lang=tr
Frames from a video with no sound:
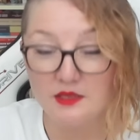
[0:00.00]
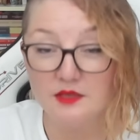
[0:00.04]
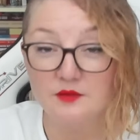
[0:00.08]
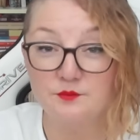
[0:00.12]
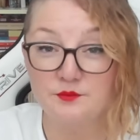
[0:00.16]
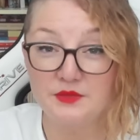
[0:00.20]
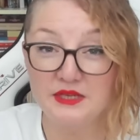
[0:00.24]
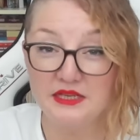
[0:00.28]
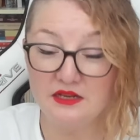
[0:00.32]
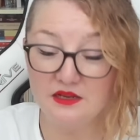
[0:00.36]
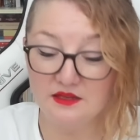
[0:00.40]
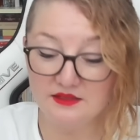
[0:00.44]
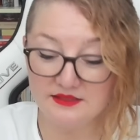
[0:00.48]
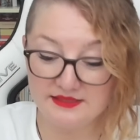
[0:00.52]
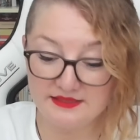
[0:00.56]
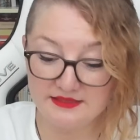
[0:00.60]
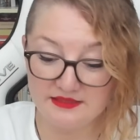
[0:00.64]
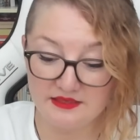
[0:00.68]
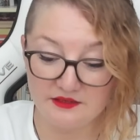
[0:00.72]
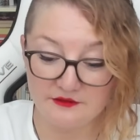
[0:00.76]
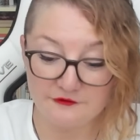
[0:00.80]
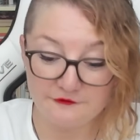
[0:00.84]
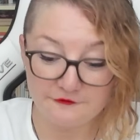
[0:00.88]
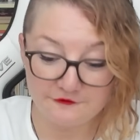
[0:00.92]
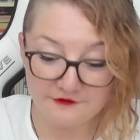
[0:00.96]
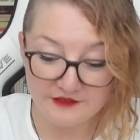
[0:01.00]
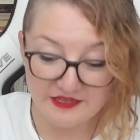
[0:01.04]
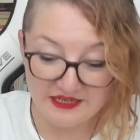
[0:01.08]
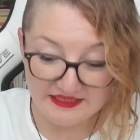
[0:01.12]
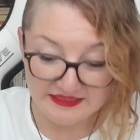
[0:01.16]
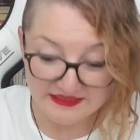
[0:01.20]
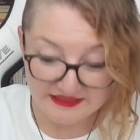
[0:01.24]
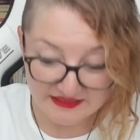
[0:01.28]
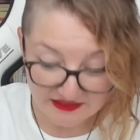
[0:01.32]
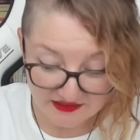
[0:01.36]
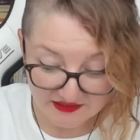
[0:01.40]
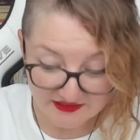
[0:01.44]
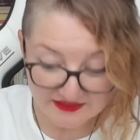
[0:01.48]
bilhassa
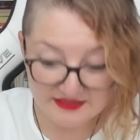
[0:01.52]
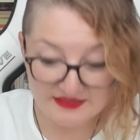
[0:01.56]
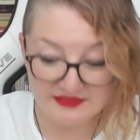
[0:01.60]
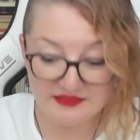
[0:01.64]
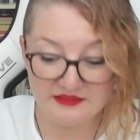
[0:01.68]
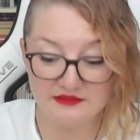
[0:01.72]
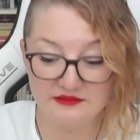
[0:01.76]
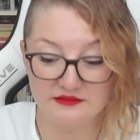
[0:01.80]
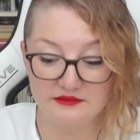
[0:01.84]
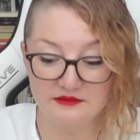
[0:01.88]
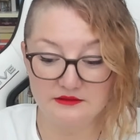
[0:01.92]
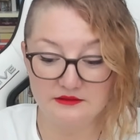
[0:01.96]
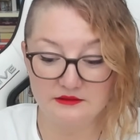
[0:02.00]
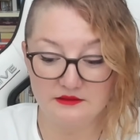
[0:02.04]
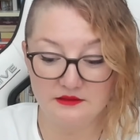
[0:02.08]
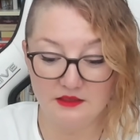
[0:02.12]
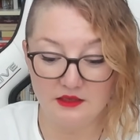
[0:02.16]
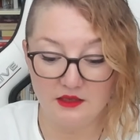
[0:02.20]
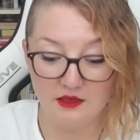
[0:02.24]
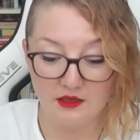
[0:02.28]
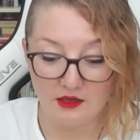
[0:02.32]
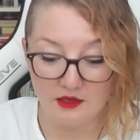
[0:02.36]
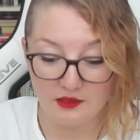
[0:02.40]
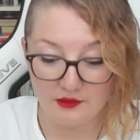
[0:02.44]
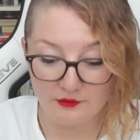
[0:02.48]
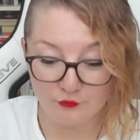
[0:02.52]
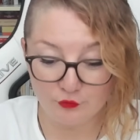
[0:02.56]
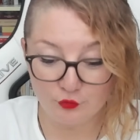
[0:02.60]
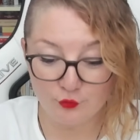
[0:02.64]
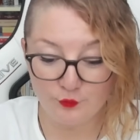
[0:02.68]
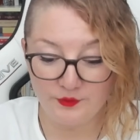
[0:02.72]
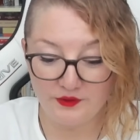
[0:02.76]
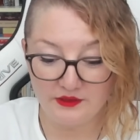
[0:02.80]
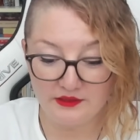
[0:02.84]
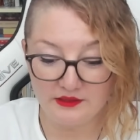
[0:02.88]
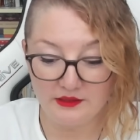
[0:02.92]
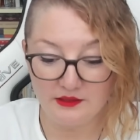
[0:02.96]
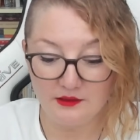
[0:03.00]
frengi hastalığı
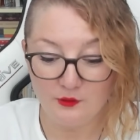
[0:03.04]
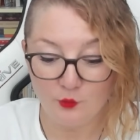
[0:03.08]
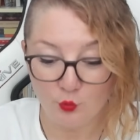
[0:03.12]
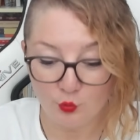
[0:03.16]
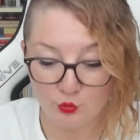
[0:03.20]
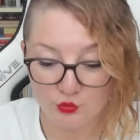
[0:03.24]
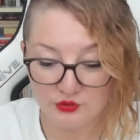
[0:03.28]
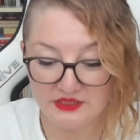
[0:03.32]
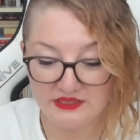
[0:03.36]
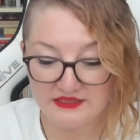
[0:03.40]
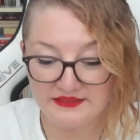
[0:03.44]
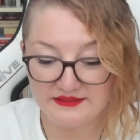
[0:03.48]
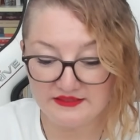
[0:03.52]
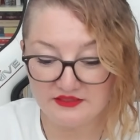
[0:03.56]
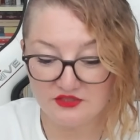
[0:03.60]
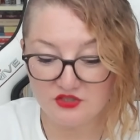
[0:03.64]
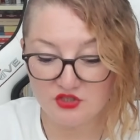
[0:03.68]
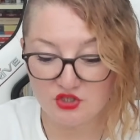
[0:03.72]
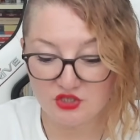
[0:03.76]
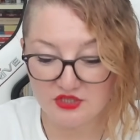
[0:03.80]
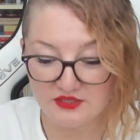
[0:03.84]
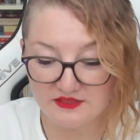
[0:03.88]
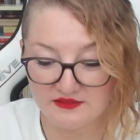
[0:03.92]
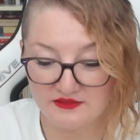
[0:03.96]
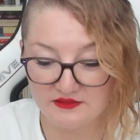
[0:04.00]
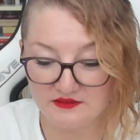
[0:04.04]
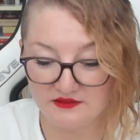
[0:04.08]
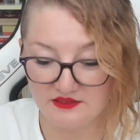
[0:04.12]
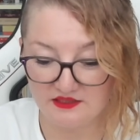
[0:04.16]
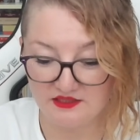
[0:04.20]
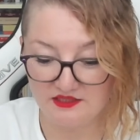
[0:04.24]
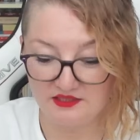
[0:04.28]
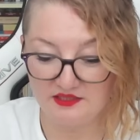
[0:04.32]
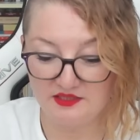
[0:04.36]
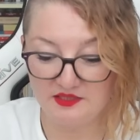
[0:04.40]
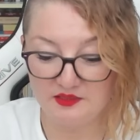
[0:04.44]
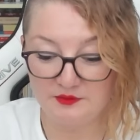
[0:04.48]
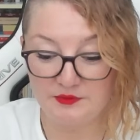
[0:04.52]
Avrupa'ya 16. asırda
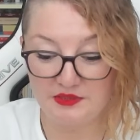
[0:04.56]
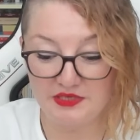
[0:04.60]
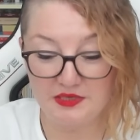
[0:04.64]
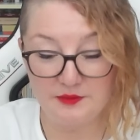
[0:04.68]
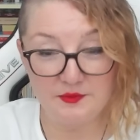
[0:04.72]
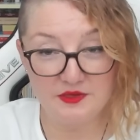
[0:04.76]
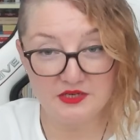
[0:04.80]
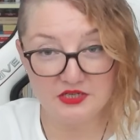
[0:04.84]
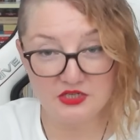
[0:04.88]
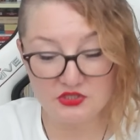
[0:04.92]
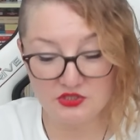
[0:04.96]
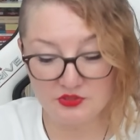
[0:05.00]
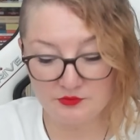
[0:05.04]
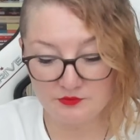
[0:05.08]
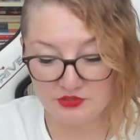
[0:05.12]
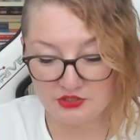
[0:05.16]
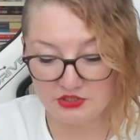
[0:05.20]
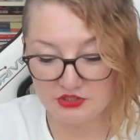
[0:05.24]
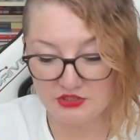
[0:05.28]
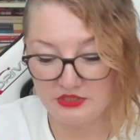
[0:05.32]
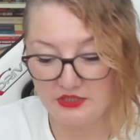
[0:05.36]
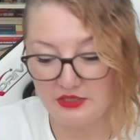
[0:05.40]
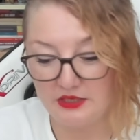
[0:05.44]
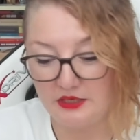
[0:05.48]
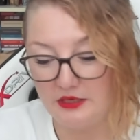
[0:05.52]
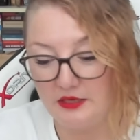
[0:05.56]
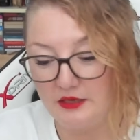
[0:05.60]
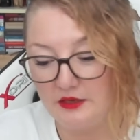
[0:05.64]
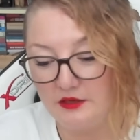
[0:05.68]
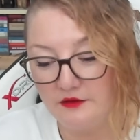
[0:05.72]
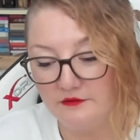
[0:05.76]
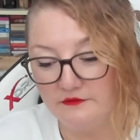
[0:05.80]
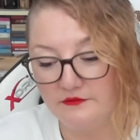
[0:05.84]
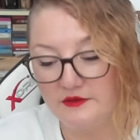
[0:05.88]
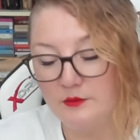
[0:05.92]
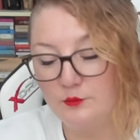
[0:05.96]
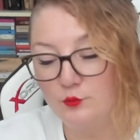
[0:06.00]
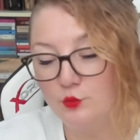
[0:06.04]
yayılmaya başlamış
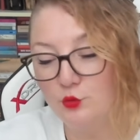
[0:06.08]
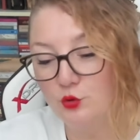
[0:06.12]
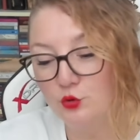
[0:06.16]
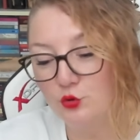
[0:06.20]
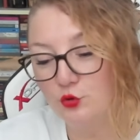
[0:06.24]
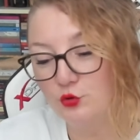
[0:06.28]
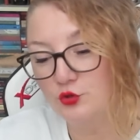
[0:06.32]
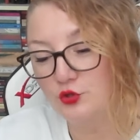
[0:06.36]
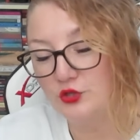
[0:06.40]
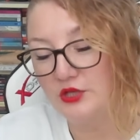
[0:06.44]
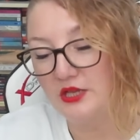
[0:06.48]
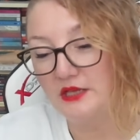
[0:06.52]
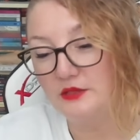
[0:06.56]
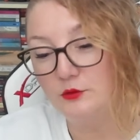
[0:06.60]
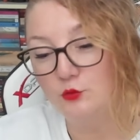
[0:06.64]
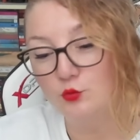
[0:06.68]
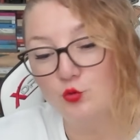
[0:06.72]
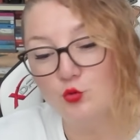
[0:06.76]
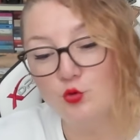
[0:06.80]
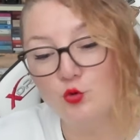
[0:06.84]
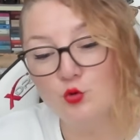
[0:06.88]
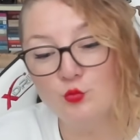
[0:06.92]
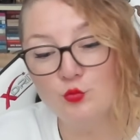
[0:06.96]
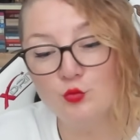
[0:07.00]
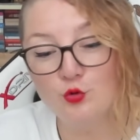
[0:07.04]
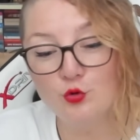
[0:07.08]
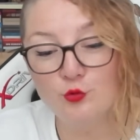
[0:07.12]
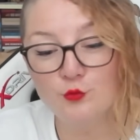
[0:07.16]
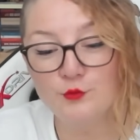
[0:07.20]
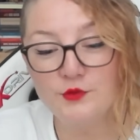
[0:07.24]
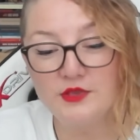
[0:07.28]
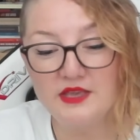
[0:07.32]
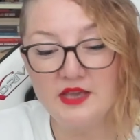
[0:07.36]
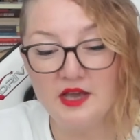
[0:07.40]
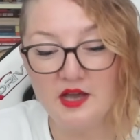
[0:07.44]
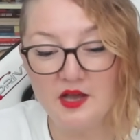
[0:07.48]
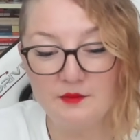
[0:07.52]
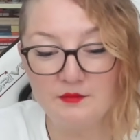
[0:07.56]
ve bu yüzden
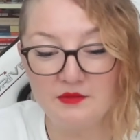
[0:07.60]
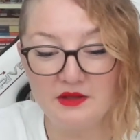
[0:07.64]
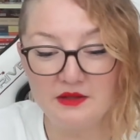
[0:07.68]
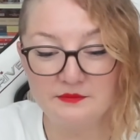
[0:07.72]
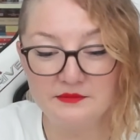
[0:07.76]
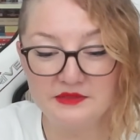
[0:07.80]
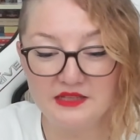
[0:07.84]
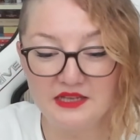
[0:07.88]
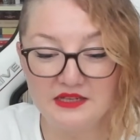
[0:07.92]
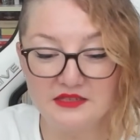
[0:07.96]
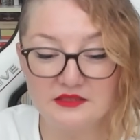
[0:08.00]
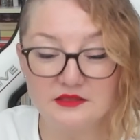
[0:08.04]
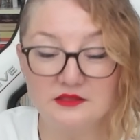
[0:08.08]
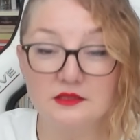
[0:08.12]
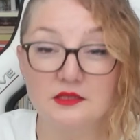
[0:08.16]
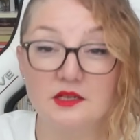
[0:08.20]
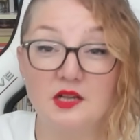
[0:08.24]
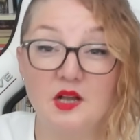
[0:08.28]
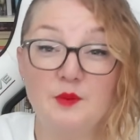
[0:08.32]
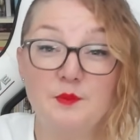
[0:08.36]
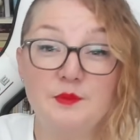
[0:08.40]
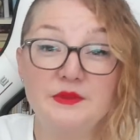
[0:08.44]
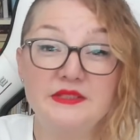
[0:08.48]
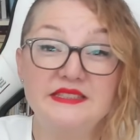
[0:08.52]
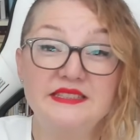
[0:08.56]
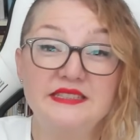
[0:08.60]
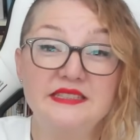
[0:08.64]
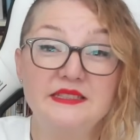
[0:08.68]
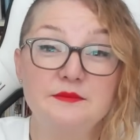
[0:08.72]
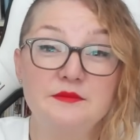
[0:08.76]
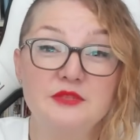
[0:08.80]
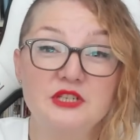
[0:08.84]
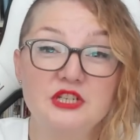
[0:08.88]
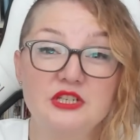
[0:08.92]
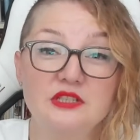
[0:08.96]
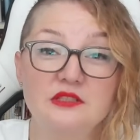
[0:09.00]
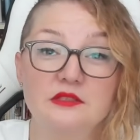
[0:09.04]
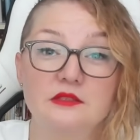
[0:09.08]
umumi hamamlar
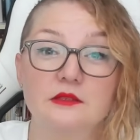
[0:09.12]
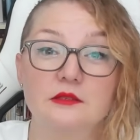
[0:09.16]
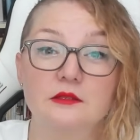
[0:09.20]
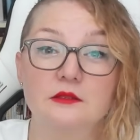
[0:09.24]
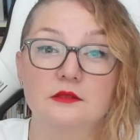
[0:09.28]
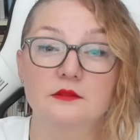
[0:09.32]
kapatılmıştı.